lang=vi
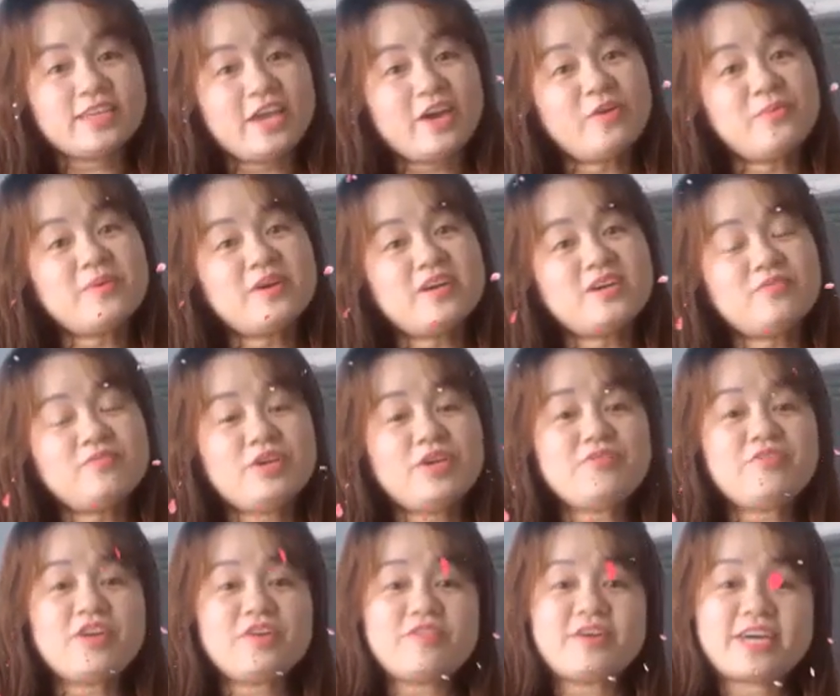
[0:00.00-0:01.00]
Chào mừng
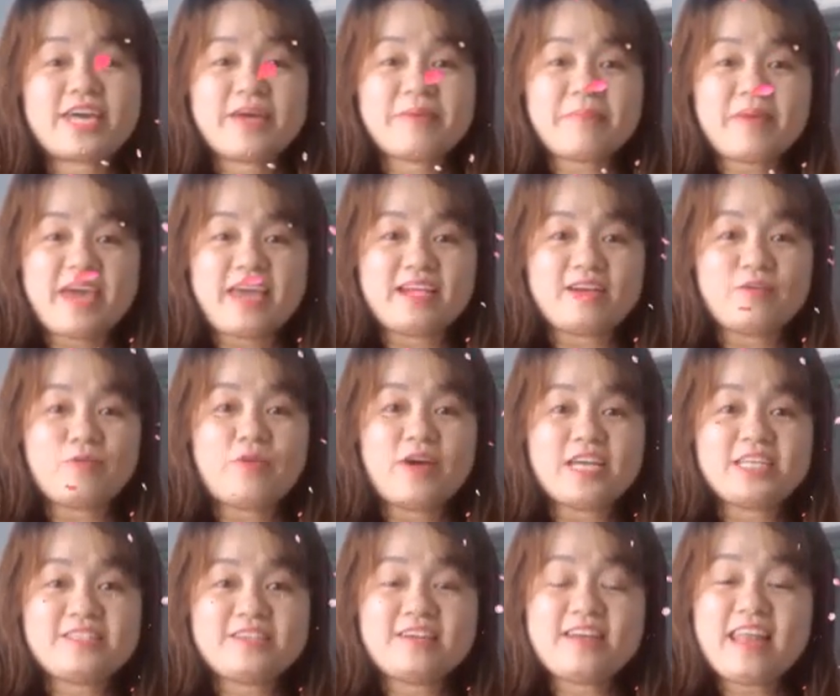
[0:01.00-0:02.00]
quý vị và các bạn
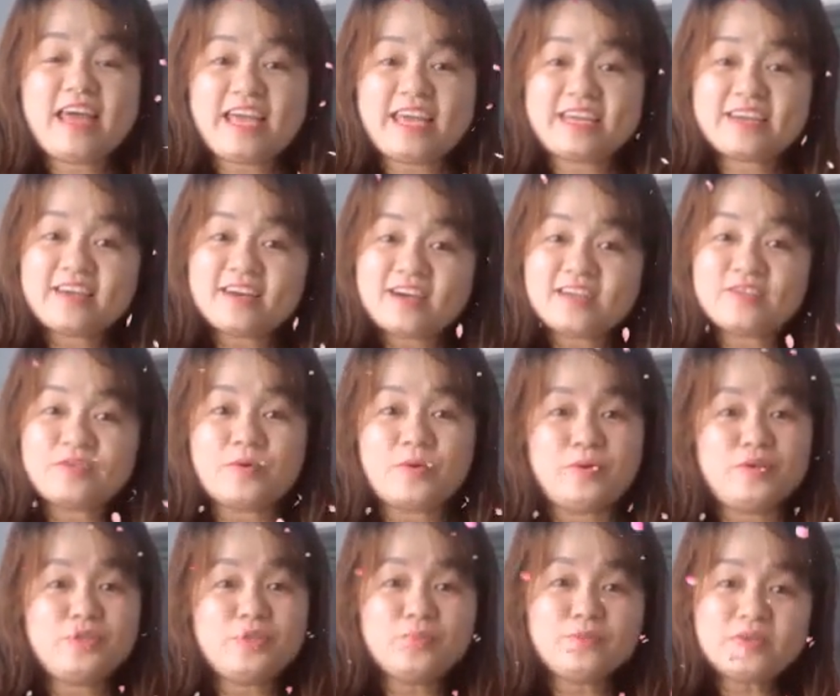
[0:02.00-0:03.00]
quay trở lại kênh
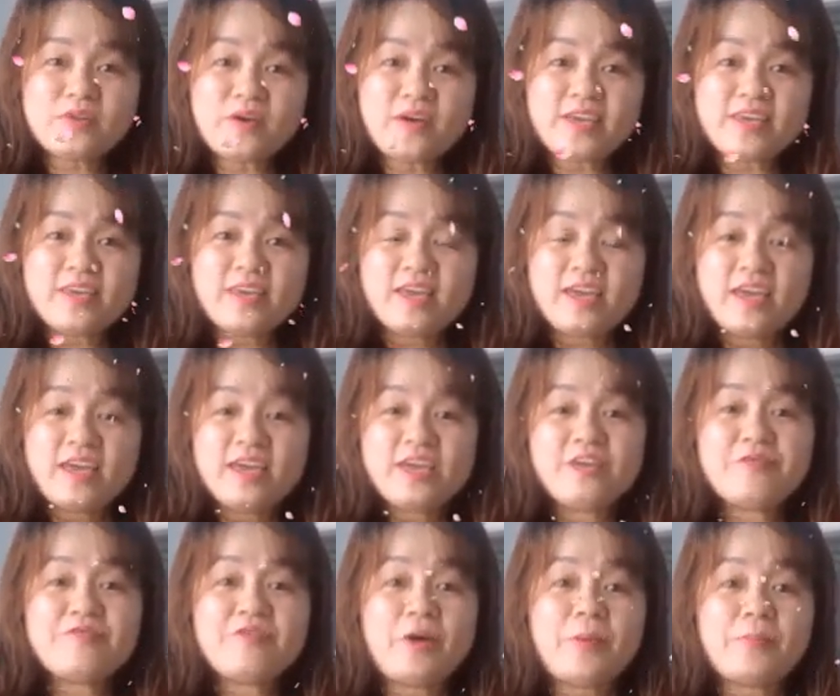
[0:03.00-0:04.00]
của chúng tôi.
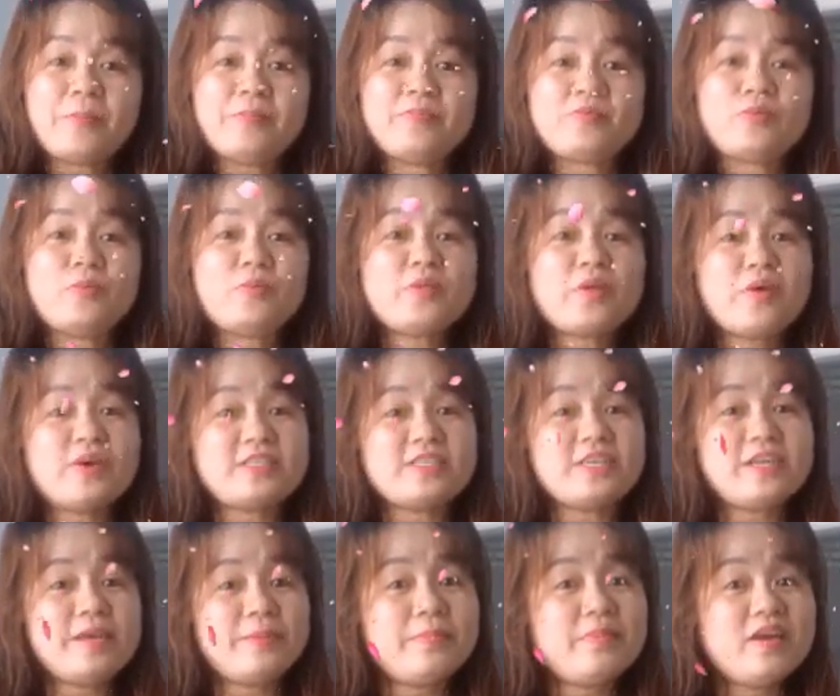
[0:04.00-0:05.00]
Hy vọng chúng tôi
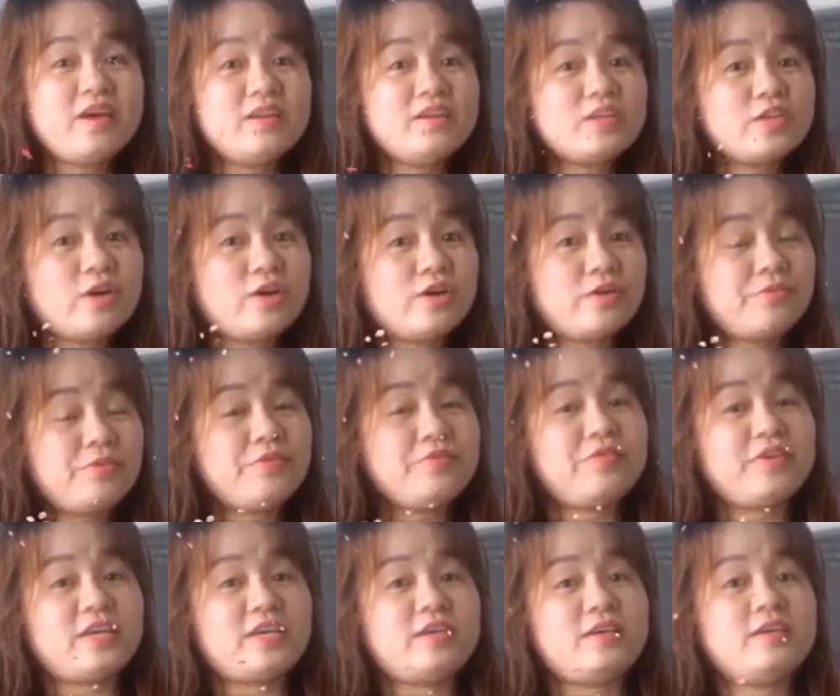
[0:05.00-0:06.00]
sẽ đem đến cho quý
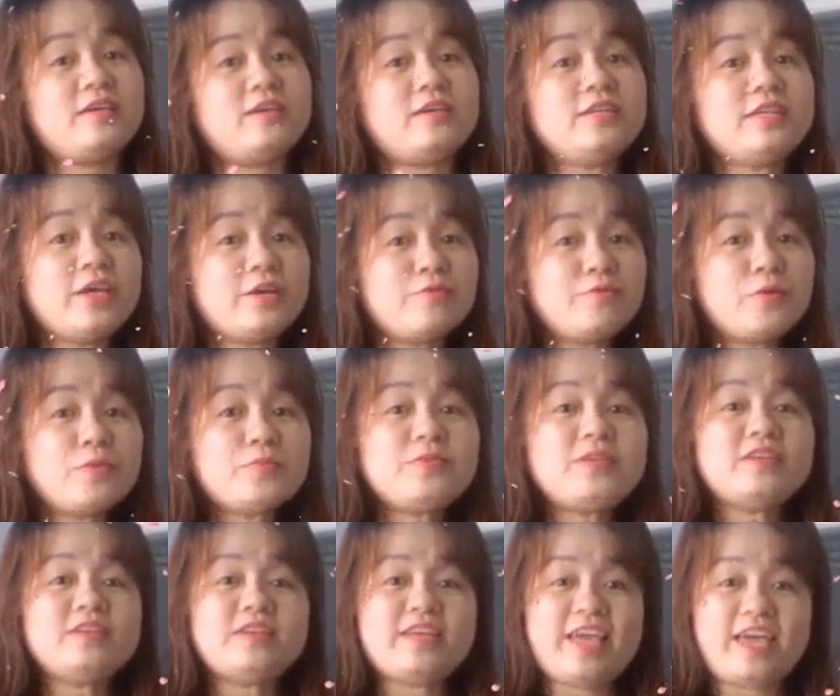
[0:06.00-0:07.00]
vị những giây phút
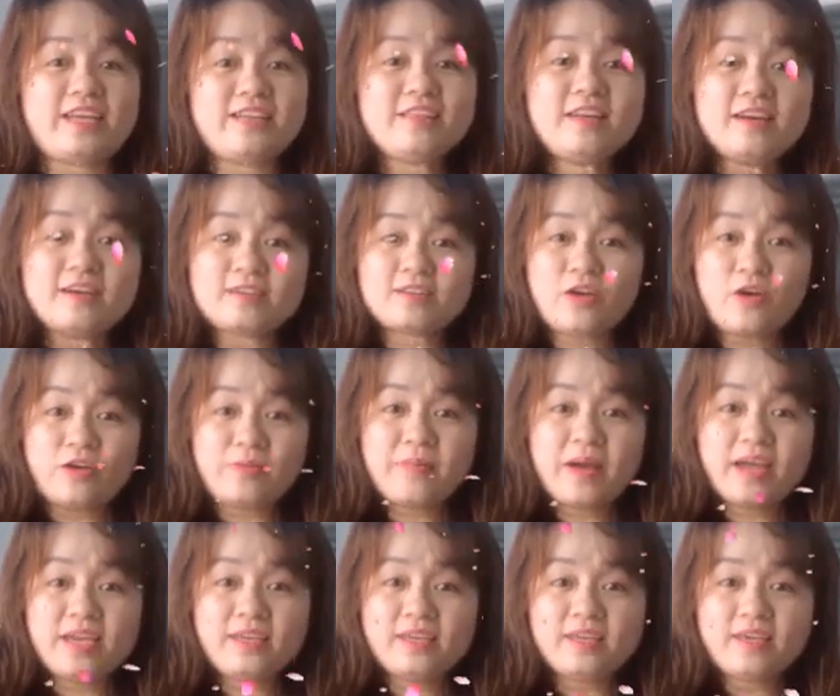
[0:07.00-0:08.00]
thư giãn thật thoải
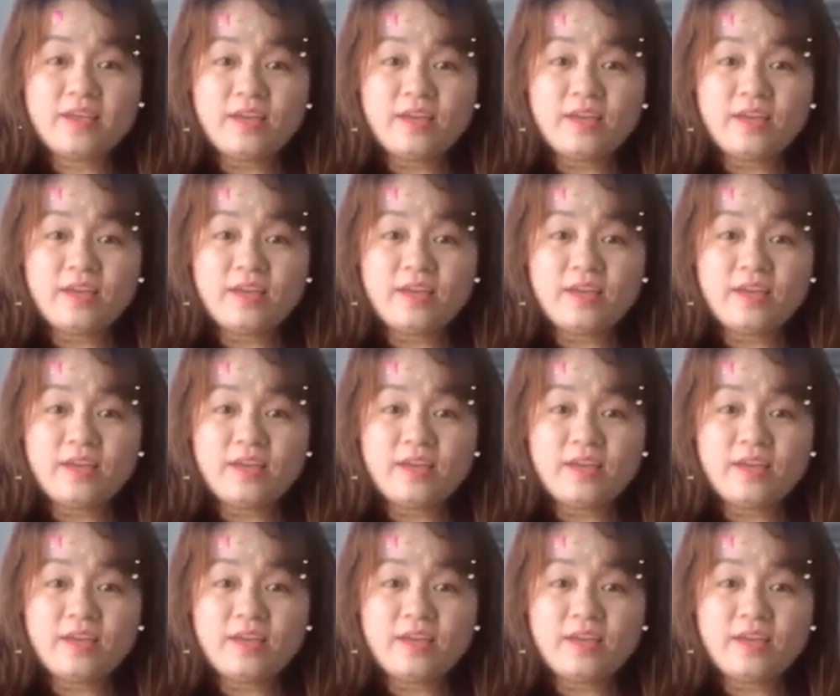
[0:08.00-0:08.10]
mái.